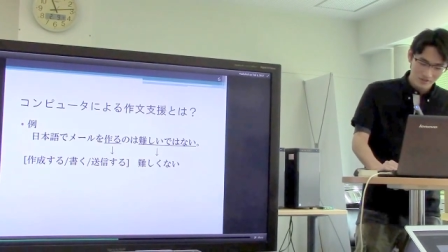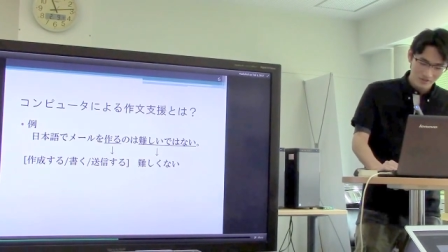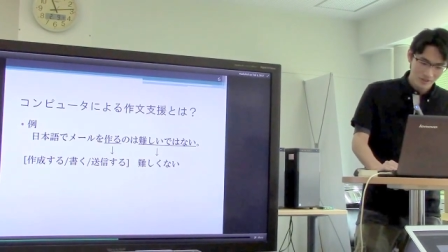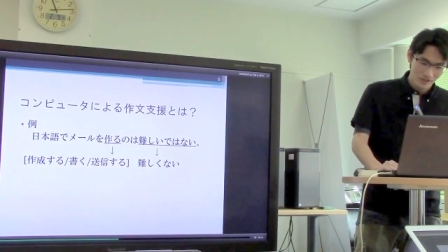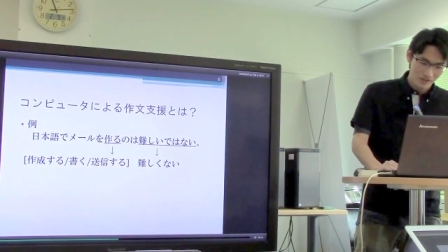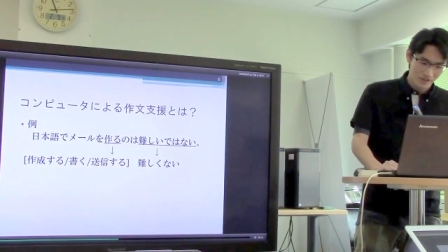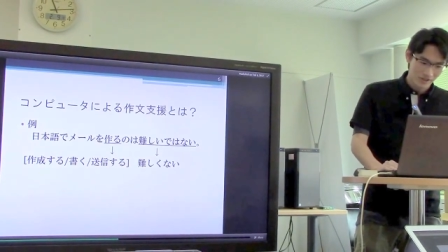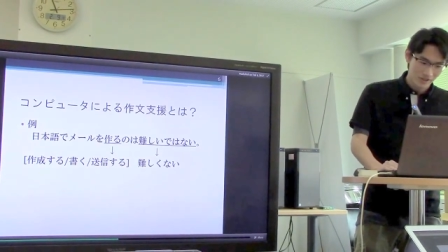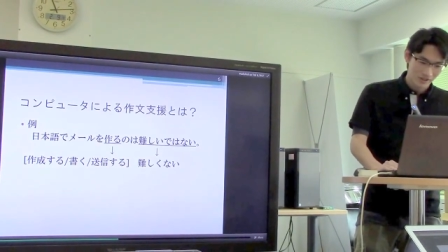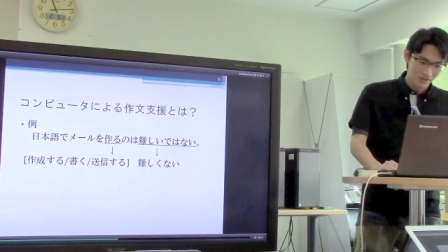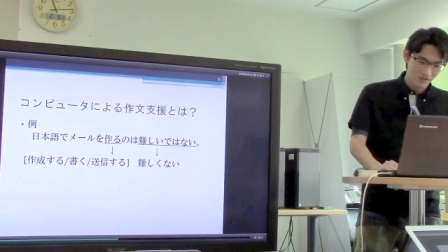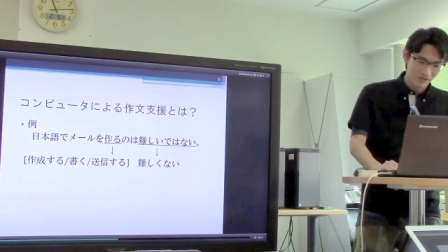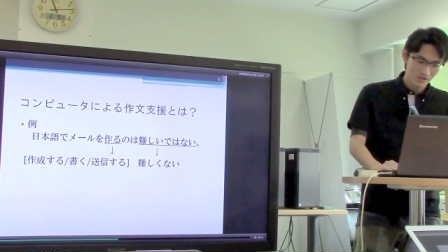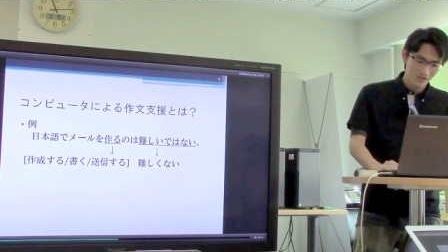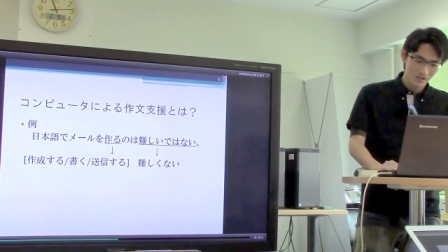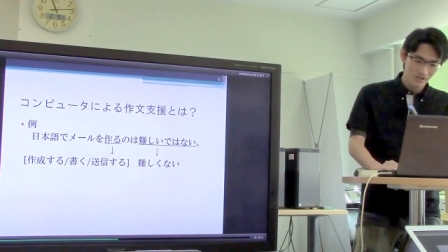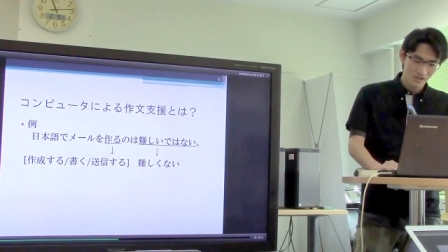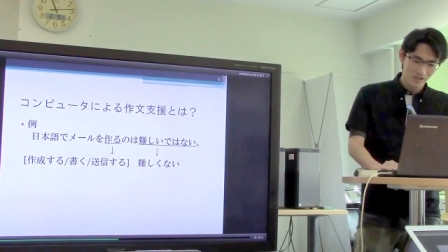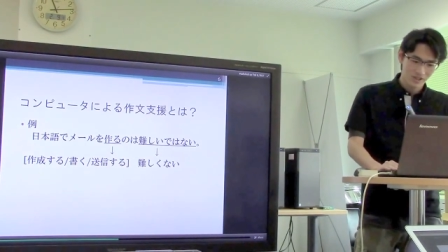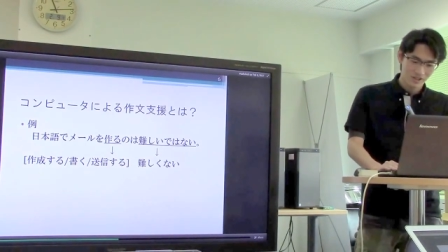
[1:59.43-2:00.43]
まあ、
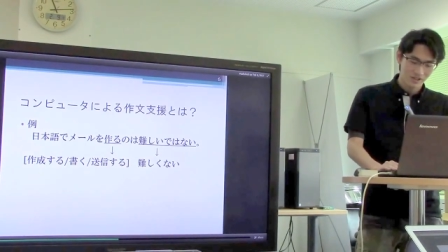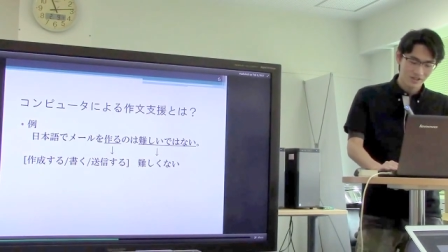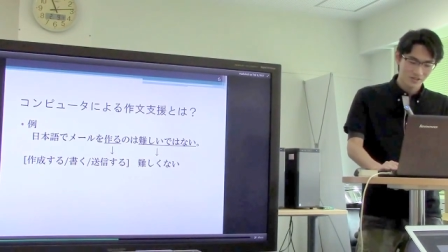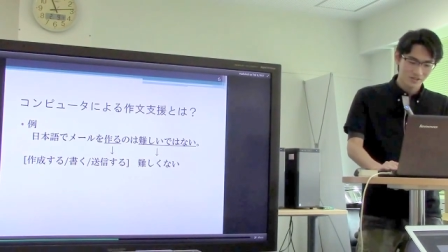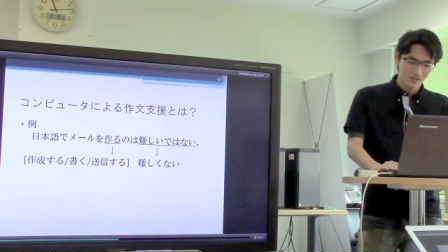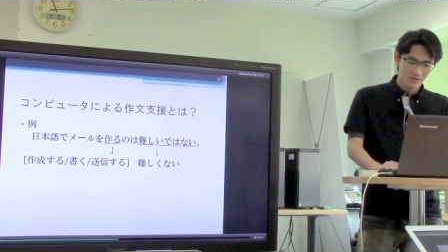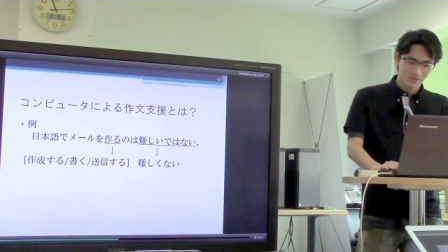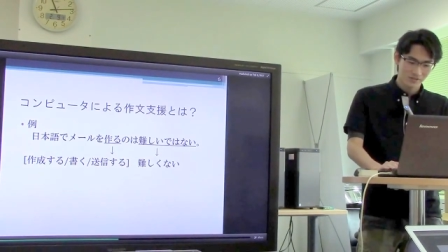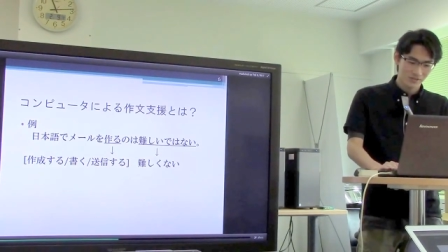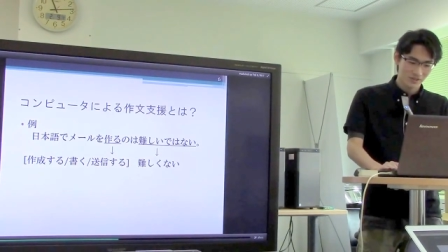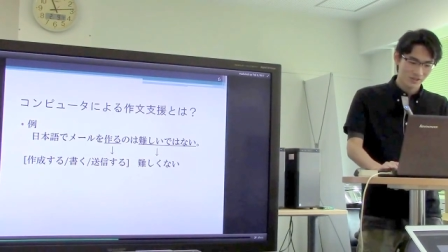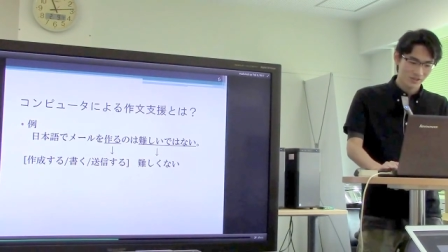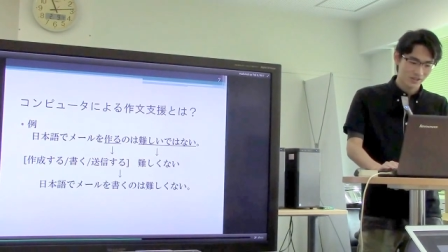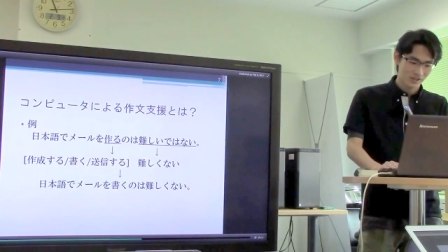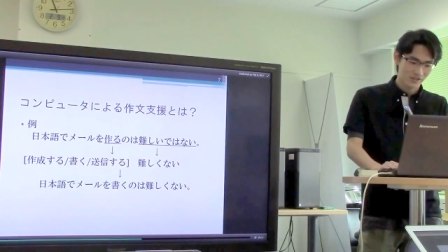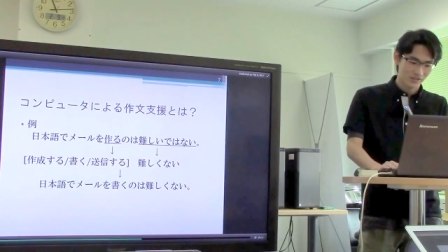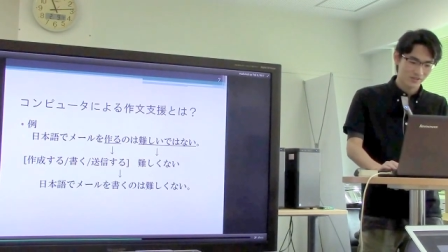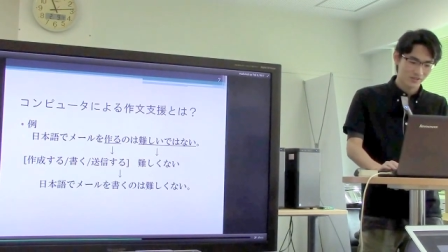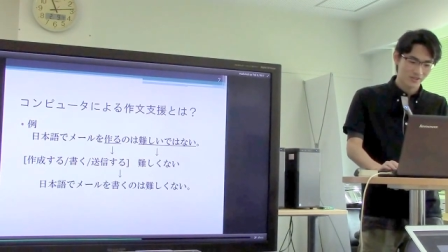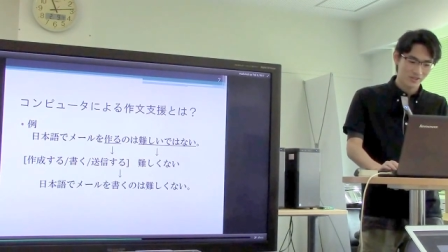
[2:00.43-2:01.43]
今回だと、ま
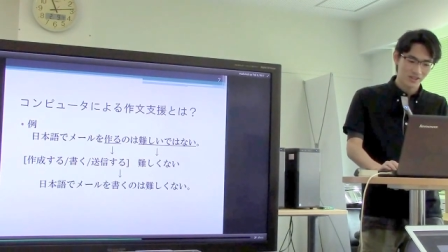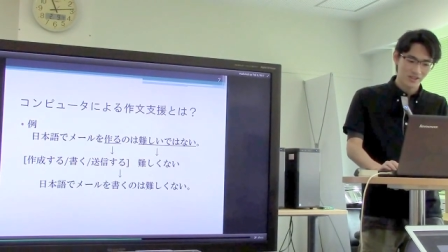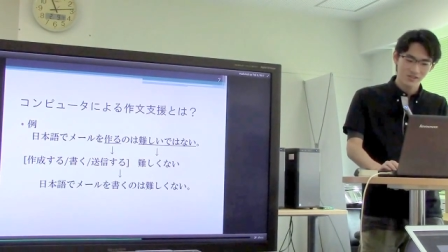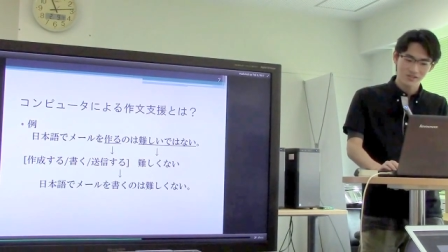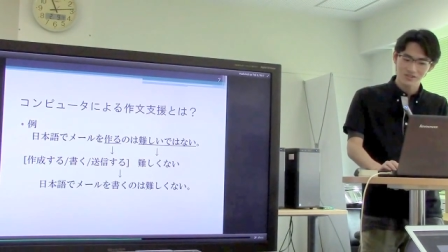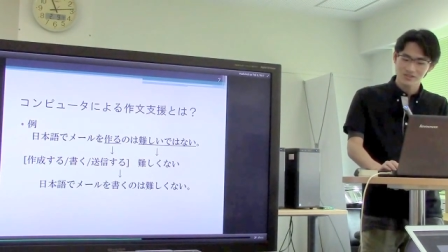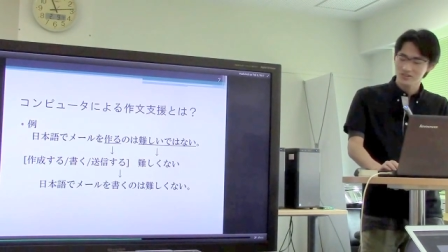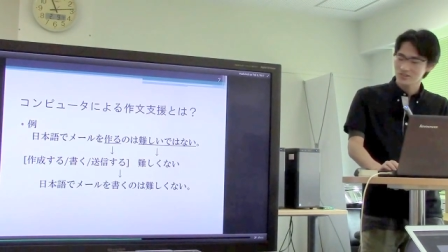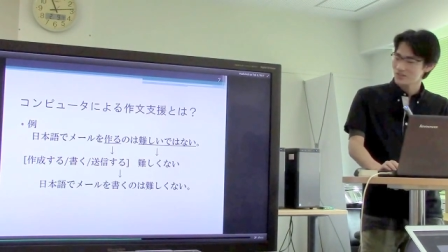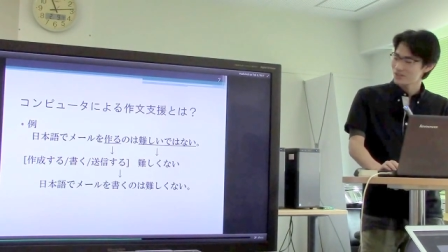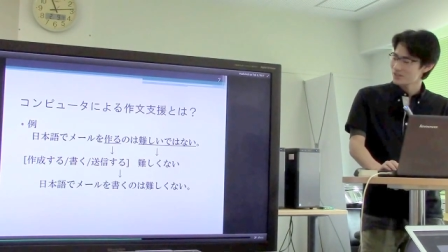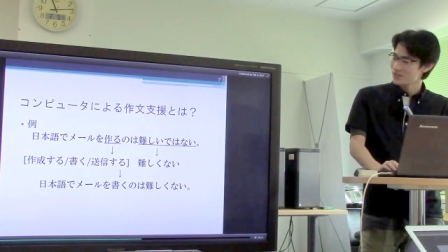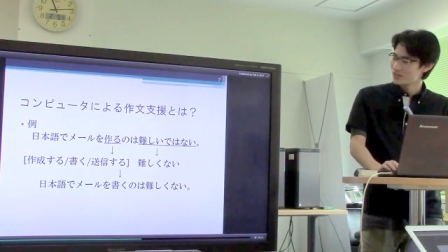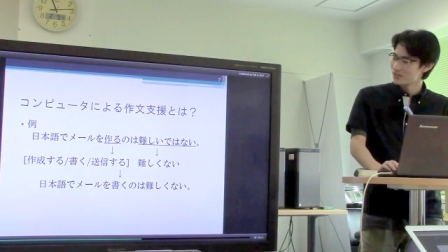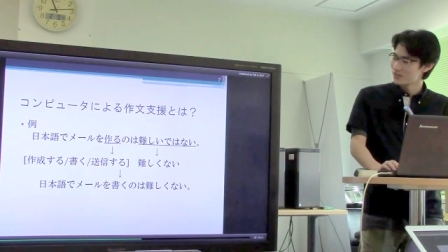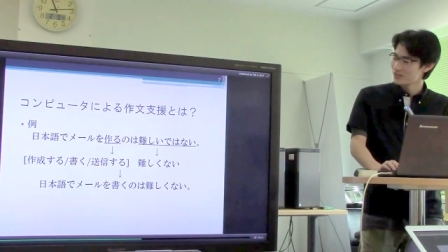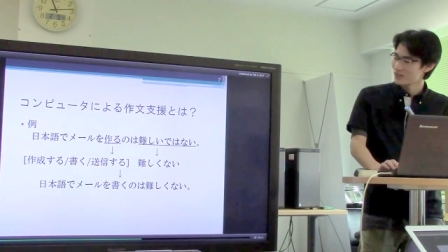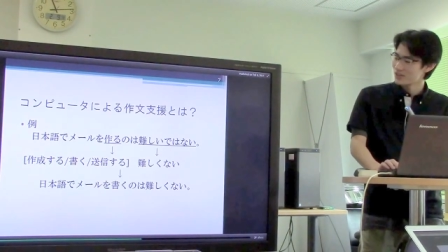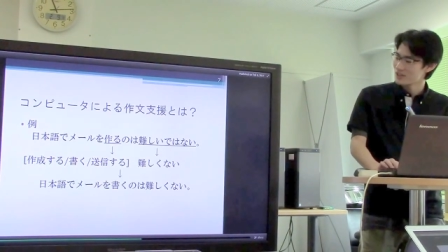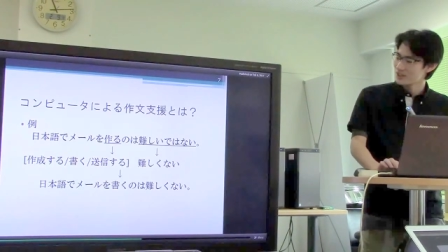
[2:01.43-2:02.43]
あ、多分書くと
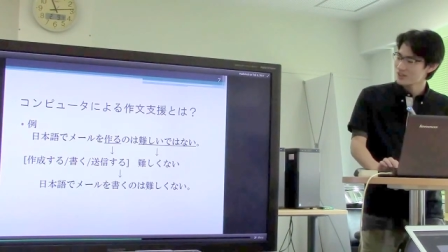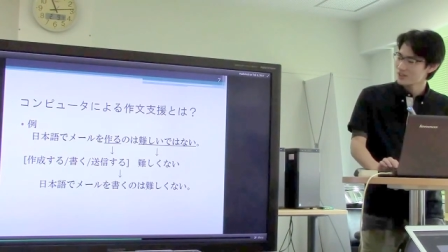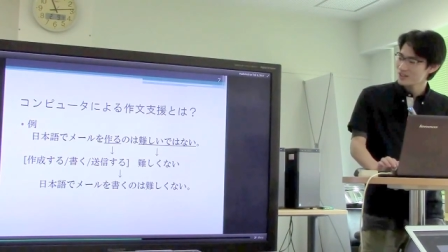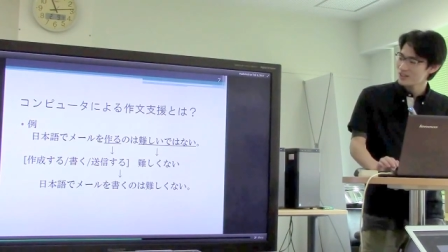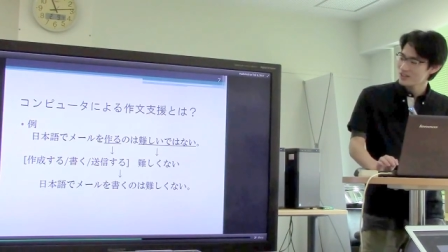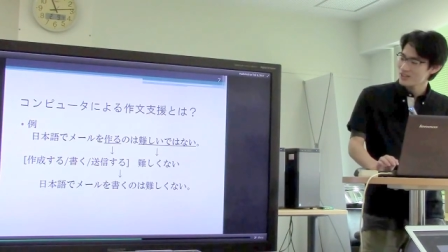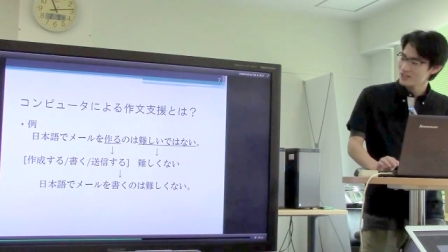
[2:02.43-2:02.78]
いうのが